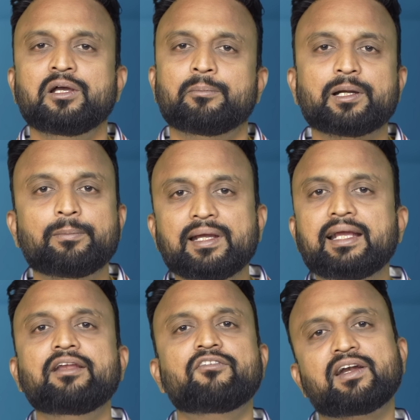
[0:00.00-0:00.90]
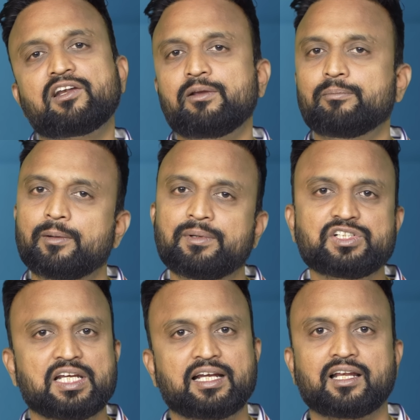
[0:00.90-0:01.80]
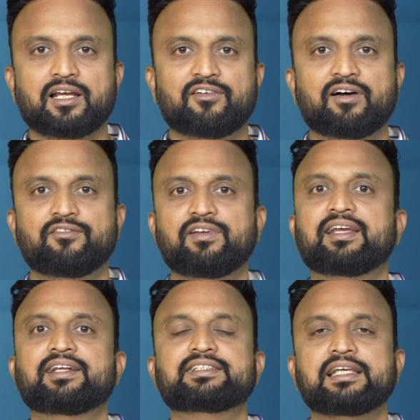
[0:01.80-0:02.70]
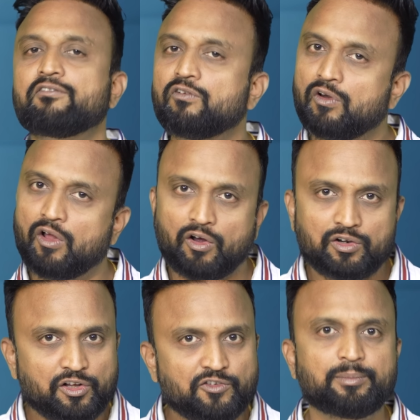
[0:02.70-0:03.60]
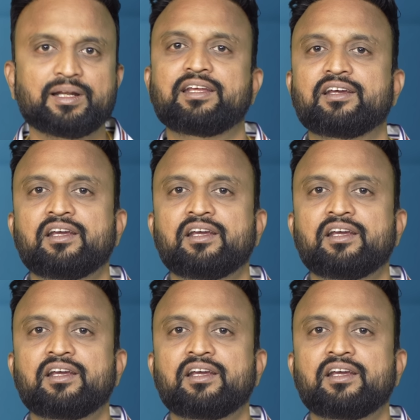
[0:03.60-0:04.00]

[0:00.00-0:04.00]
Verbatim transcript: బట్ మిగిలిన వాటిలో ఇంప్లిమెంట్ చేయగలిగామా వీ కెన్ సేవ్ లాట్ ఆఫ్ మనీ